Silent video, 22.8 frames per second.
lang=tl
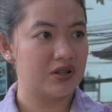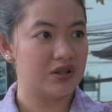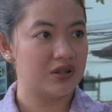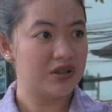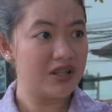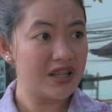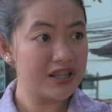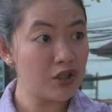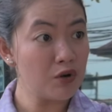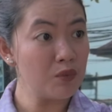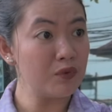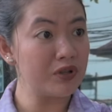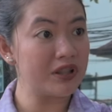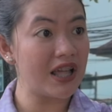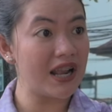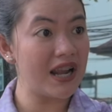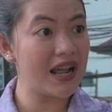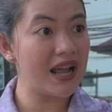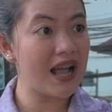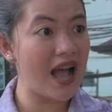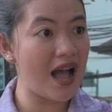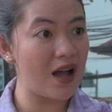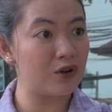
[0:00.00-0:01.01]
Dito mo
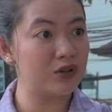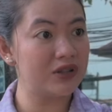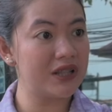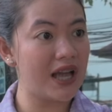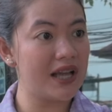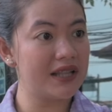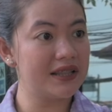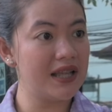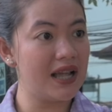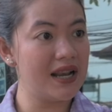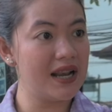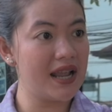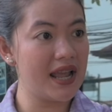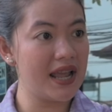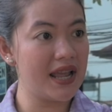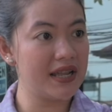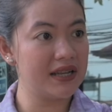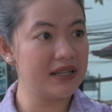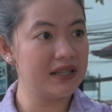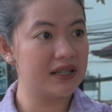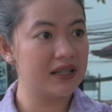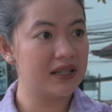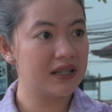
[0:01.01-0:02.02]
talaga ako dadalhin?